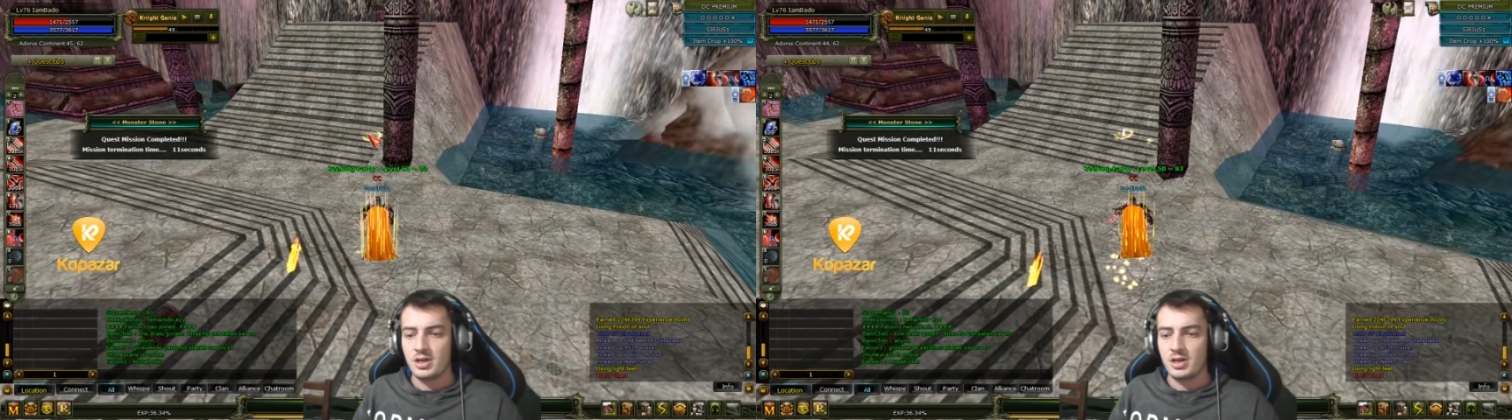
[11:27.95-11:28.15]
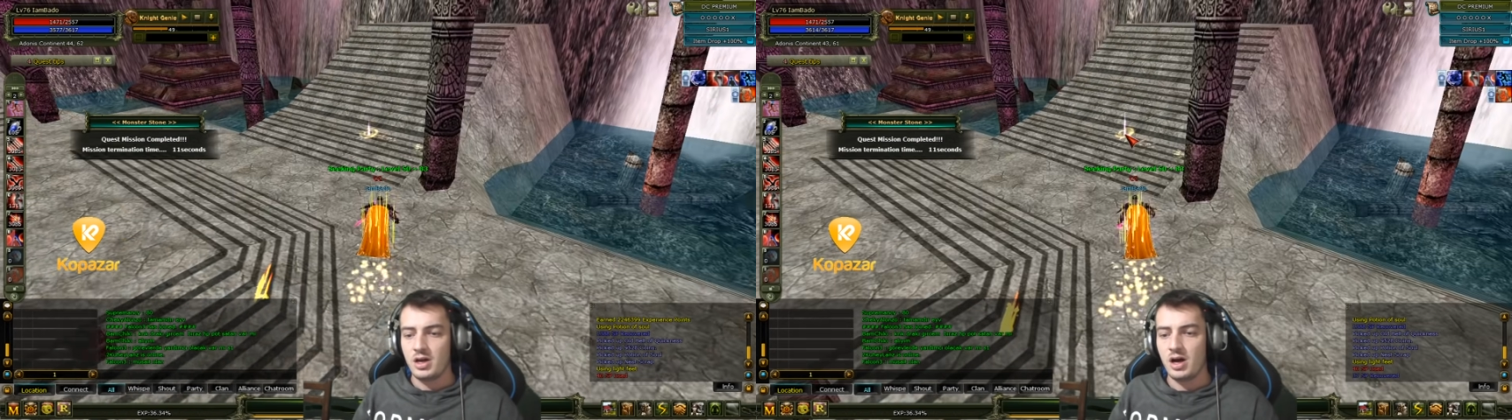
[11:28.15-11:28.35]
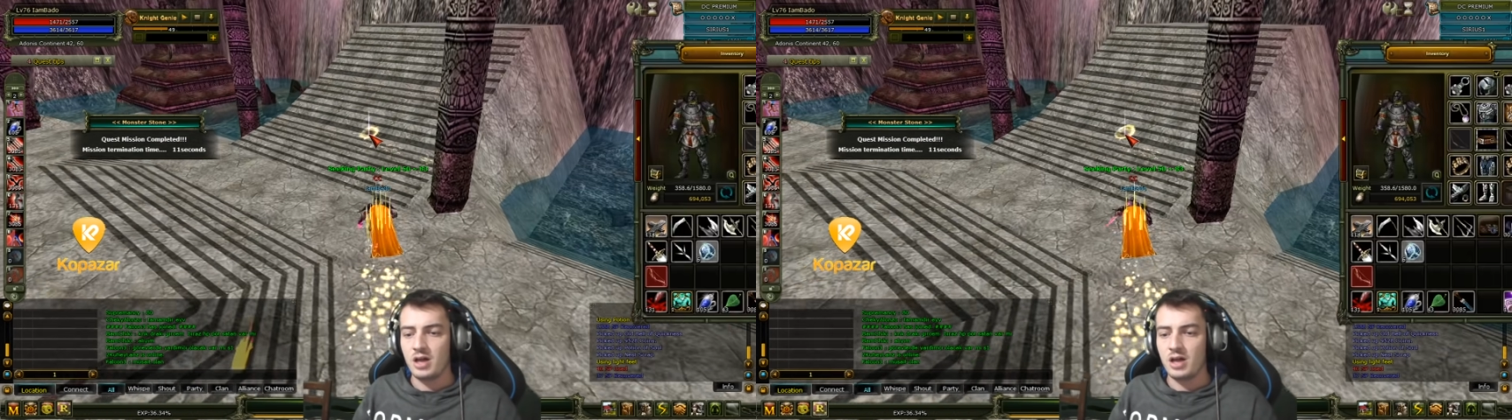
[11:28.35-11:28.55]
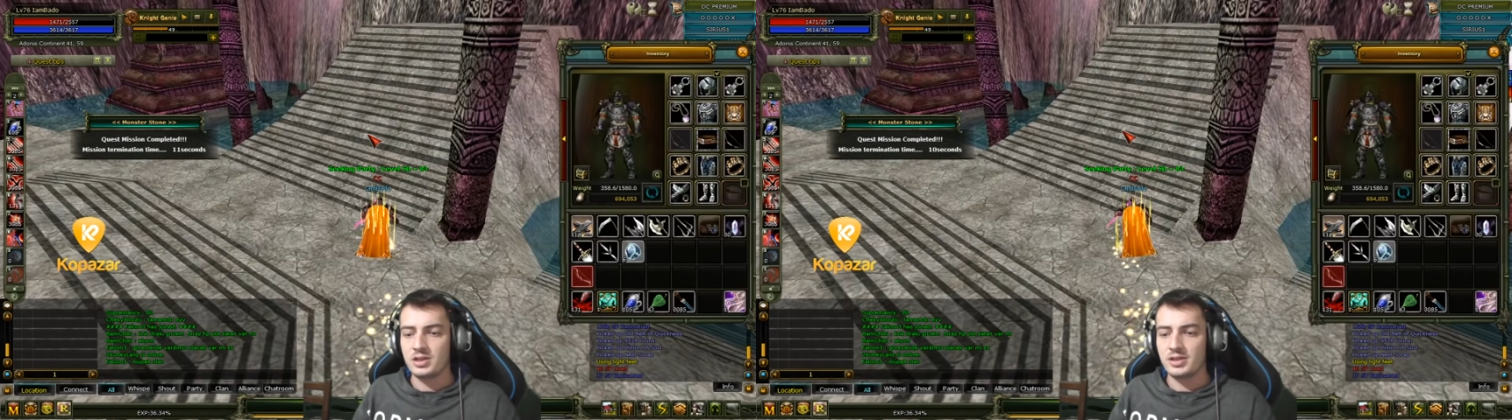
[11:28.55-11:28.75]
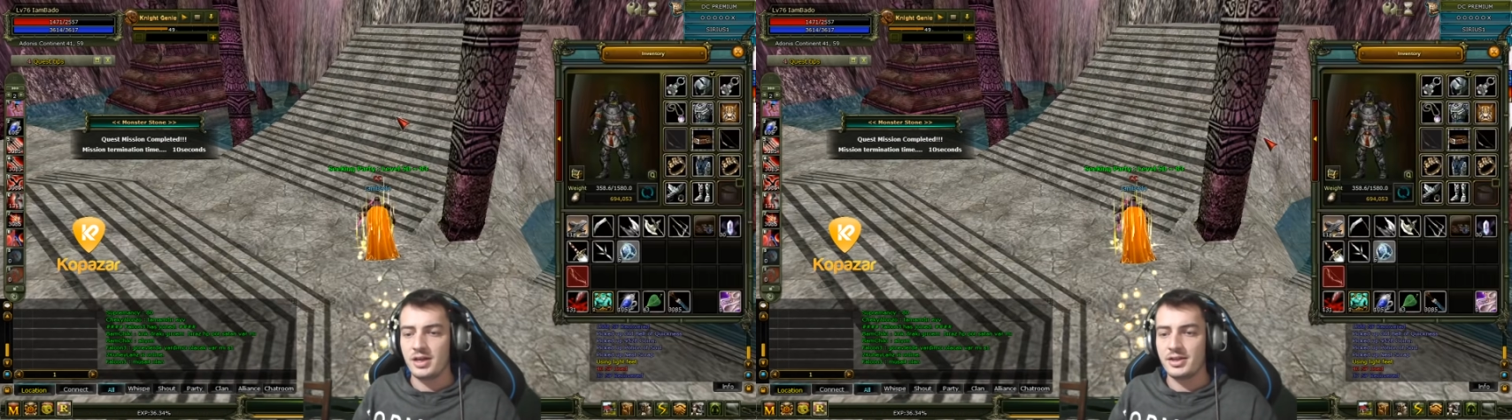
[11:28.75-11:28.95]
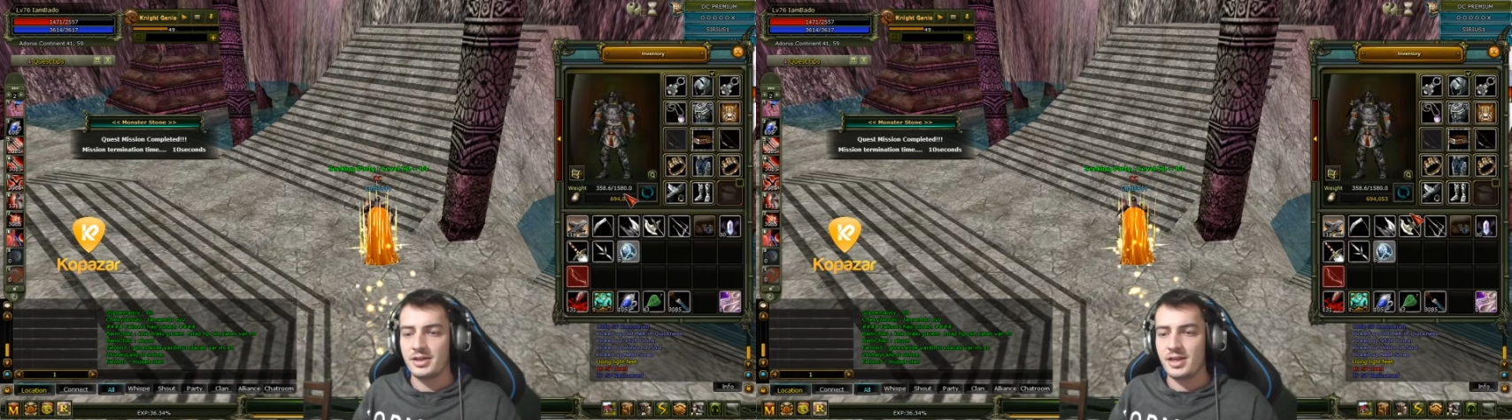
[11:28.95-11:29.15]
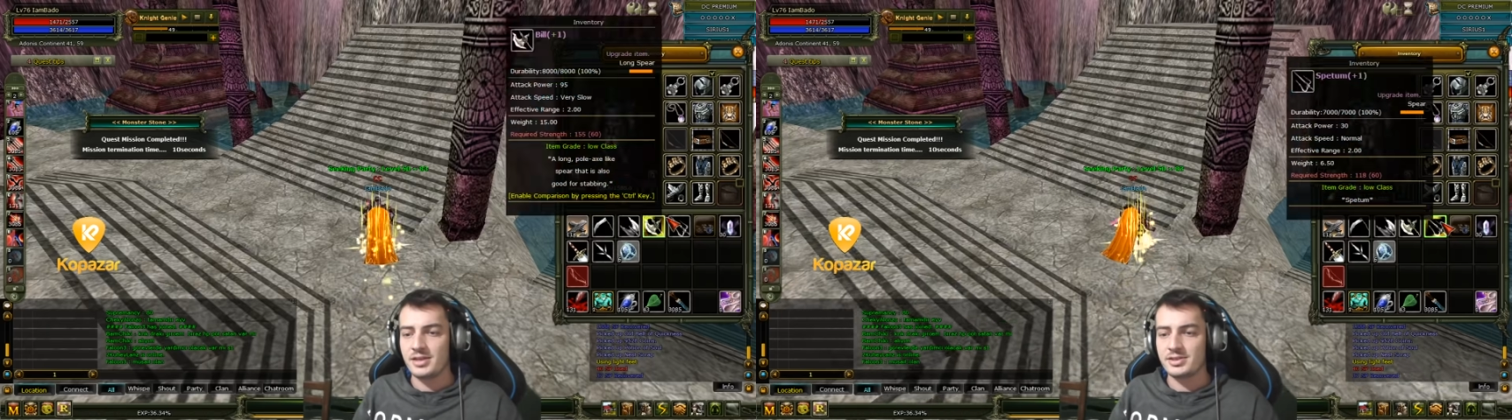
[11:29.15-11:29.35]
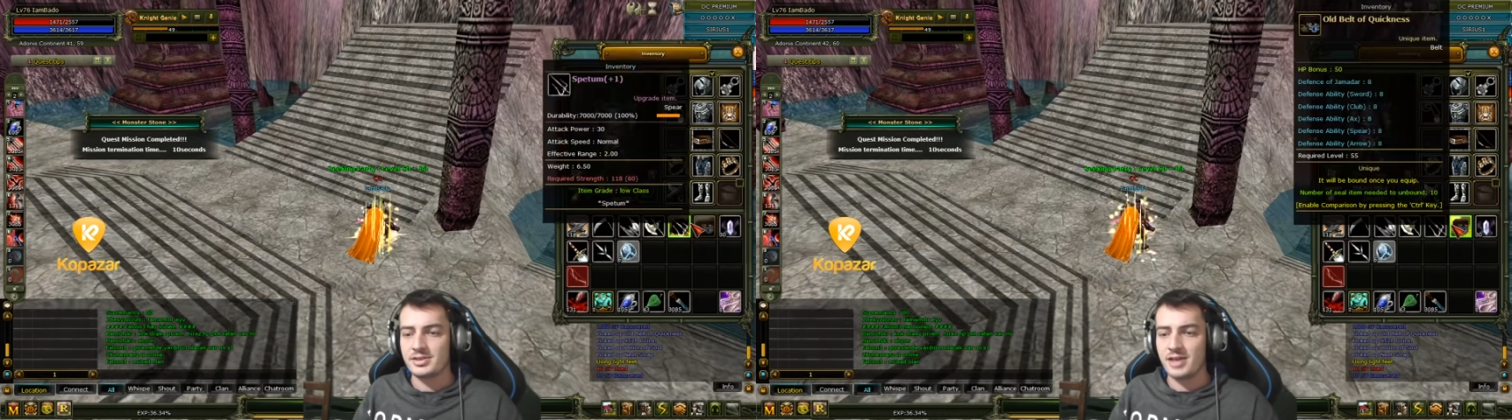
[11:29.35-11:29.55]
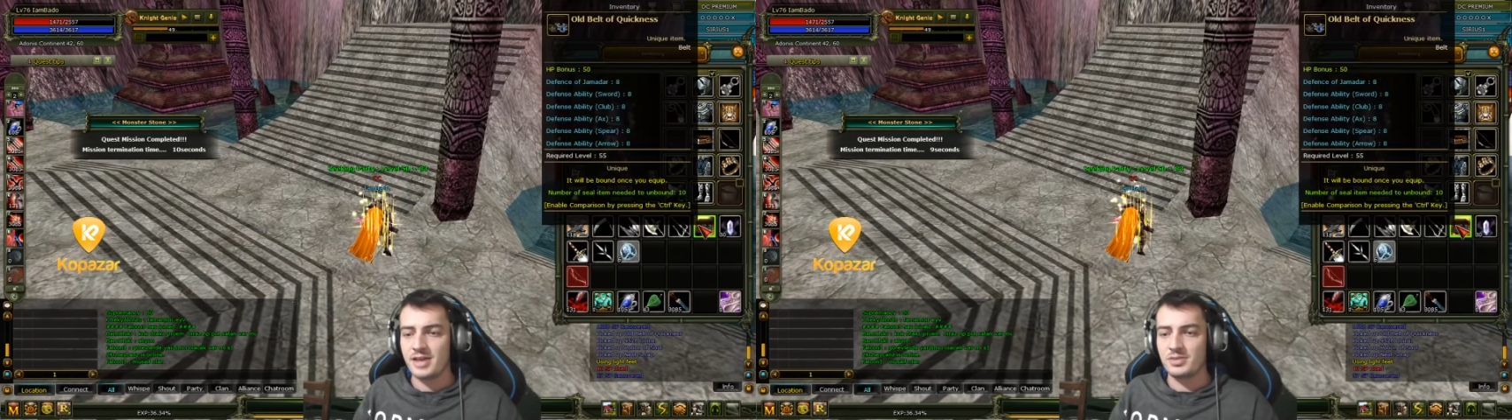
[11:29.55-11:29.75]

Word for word: 6 taneden sadece bir